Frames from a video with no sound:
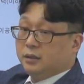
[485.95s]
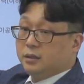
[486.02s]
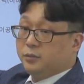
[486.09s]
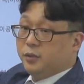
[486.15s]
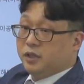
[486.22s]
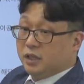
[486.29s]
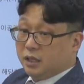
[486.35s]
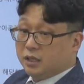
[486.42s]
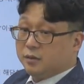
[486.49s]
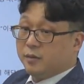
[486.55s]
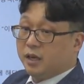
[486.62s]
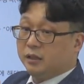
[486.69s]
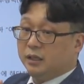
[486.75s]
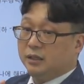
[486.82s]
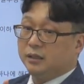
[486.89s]
시험이 있어야
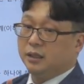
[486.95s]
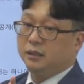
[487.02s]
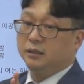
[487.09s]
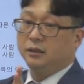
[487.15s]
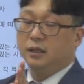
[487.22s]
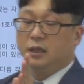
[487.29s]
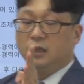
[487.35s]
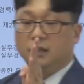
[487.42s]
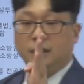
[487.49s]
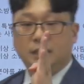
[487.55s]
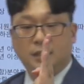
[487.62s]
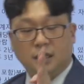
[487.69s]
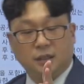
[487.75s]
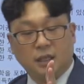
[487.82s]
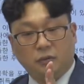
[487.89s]
되지만 이때는
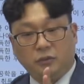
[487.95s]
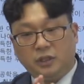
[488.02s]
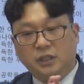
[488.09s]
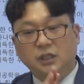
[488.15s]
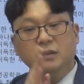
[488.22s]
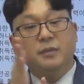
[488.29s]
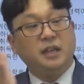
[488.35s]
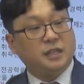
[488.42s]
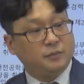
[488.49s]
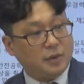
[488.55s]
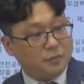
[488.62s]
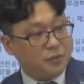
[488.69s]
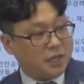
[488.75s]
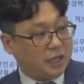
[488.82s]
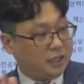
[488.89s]
기사 따고 1년만 있으면
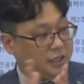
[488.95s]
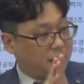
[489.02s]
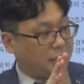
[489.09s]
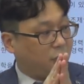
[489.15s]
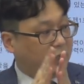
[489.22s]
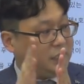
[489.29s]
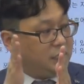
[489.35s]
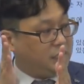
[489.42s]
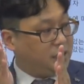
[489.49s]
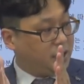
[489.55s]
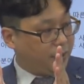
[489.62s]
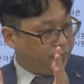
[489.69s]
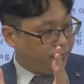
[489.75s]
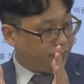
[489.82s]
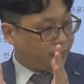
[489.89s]
됩니다. 기사 따고
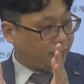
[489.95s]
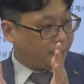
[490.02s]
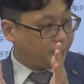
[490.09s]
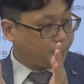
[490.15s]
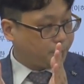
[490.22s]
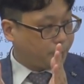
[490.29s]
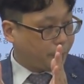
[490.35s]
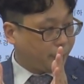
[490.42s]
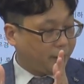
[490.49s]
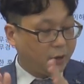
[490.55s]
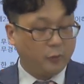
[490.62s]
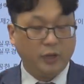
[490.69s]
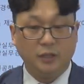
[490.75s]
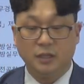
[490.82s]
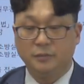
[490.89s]
1년.
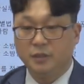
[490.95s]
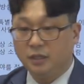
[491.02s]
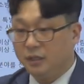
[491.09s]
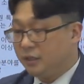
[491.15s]
왜냐면